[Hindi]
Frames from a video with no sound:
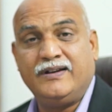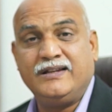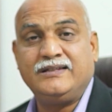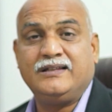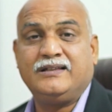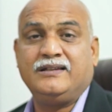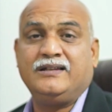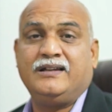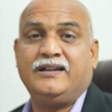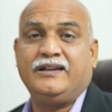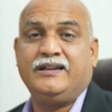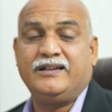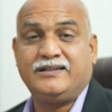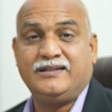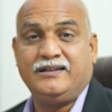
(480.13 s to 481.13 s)
एडवाइस देते जा
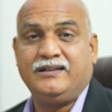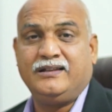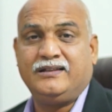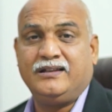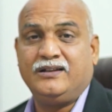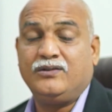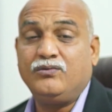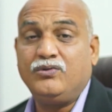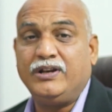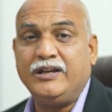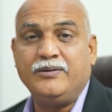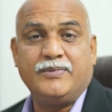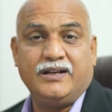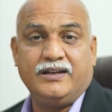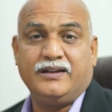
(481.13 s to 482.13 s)
रहे हैं नसीहत देते जा रहे हैं तो वो
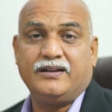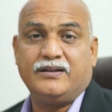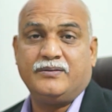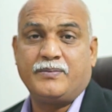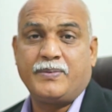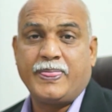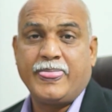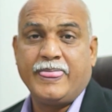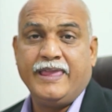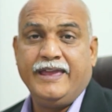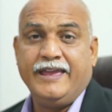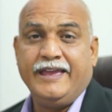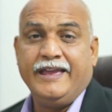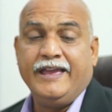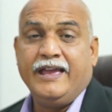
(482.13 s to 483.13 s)
नहीं मानेगा
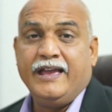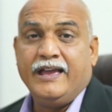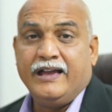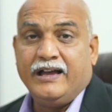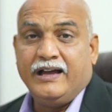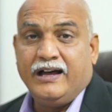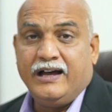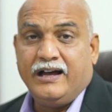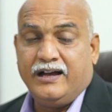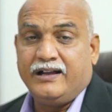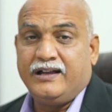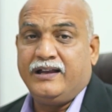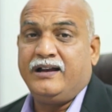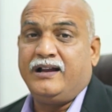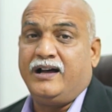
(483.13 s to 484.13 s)

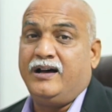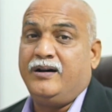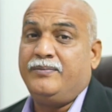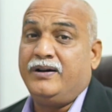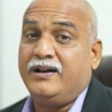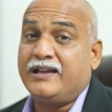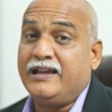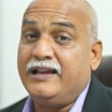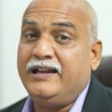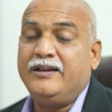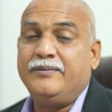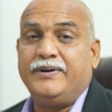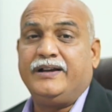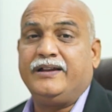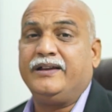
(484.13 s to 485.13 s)
अगर आप
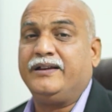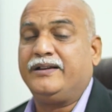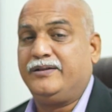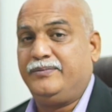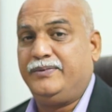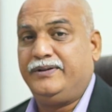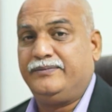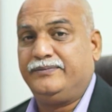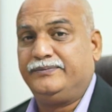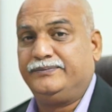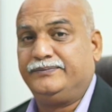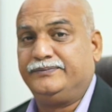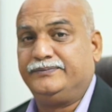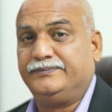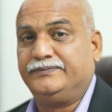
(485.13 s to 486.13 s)
अकेले बैठे हैं कभी
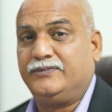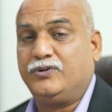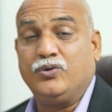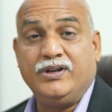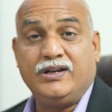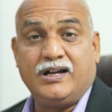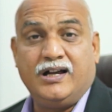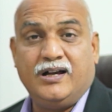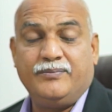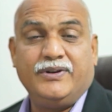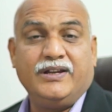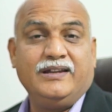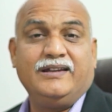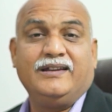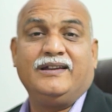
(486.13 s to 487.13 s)
कोई
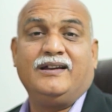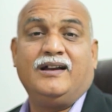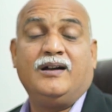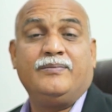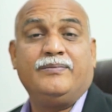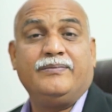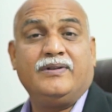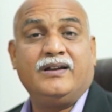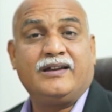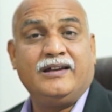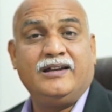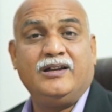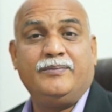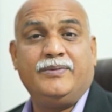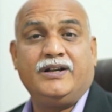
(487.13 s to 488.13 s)
काम नहीं है आप
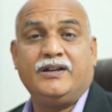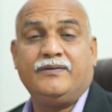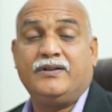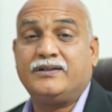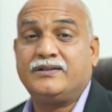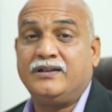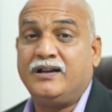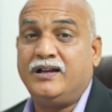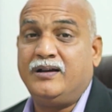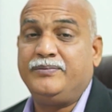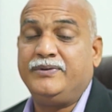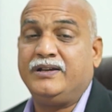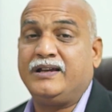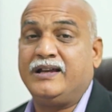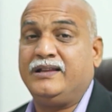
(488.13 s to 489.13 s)
अकेले बैठे हैं अक्सर
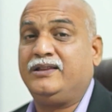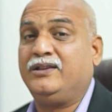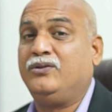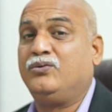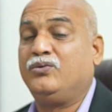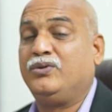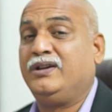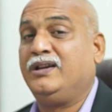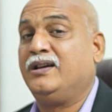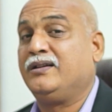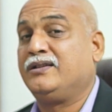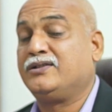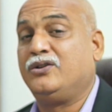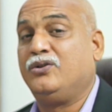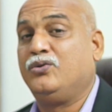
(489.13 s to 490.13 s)
आप ये कहते होंगे या
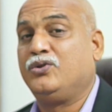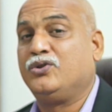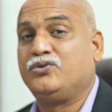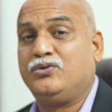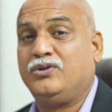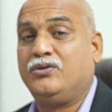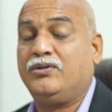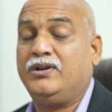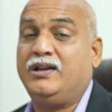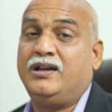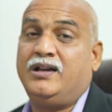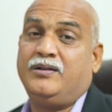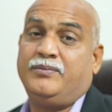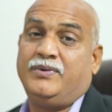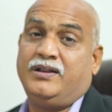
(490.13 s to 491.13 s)
अक्सर लोगों ने सुना होगा
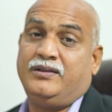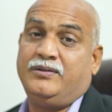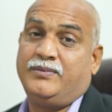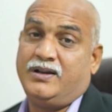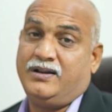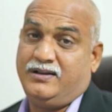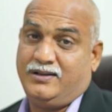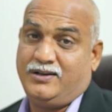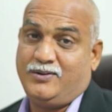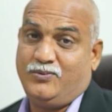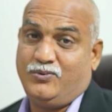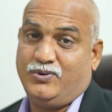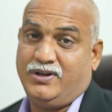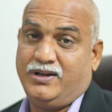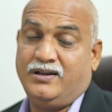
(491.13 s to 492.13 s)
यार मेरा दिमाग
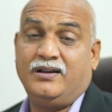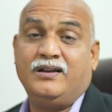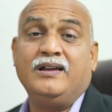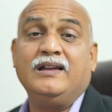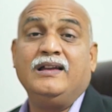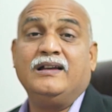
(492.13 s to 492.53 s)
ख़राब हो गया